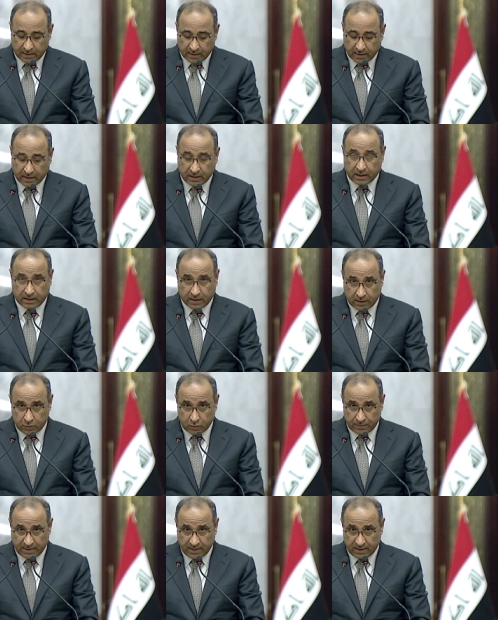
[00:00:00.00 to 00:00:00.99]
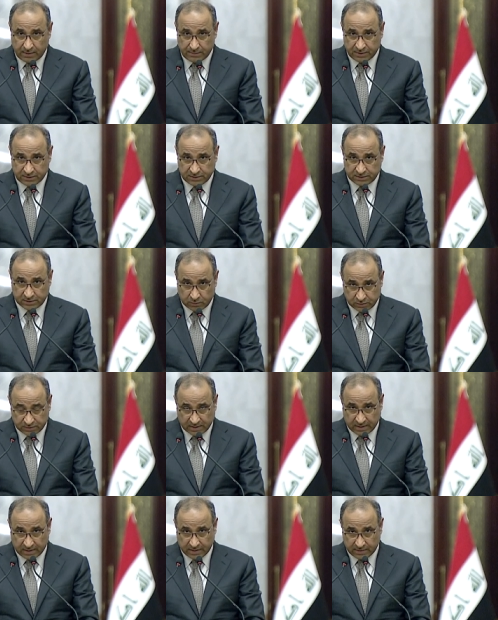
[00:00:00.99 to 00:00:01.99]
أقرهما مجلس
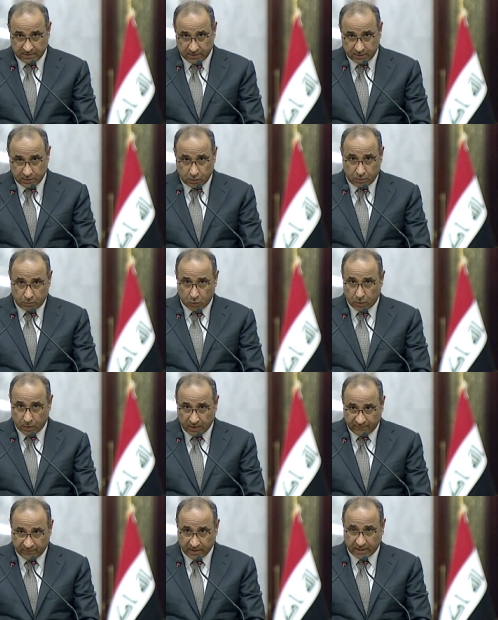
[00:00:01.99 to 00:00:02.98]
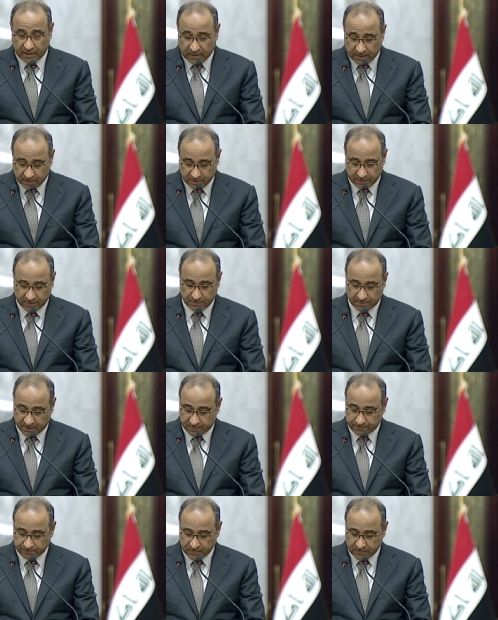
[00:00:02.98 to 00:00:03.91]
الوزراء هذا اليوم ووافق عليهما